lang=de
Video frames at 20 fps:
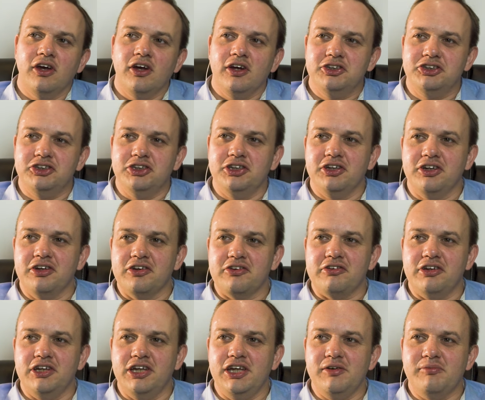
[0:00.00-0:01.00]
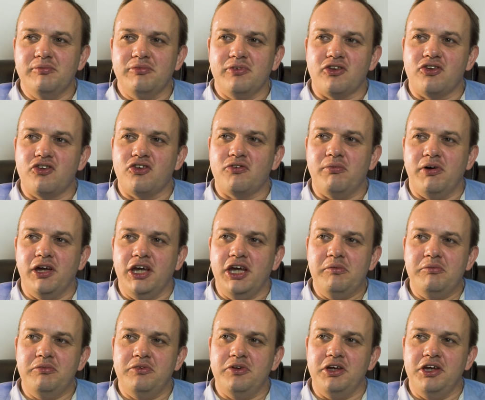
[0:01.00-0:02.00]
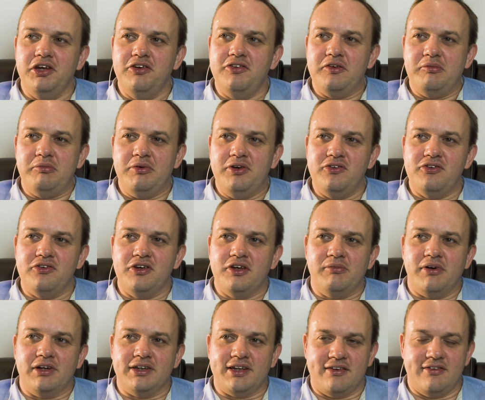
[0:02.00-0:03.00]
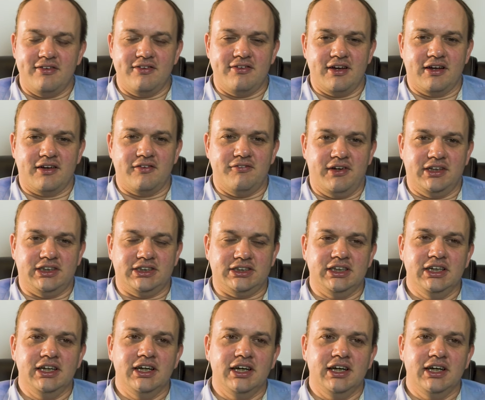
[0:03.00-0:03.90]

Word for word: chilliges Leben, das ist mal eben hier easy peasy gemacht. Das ist ja Quatsch.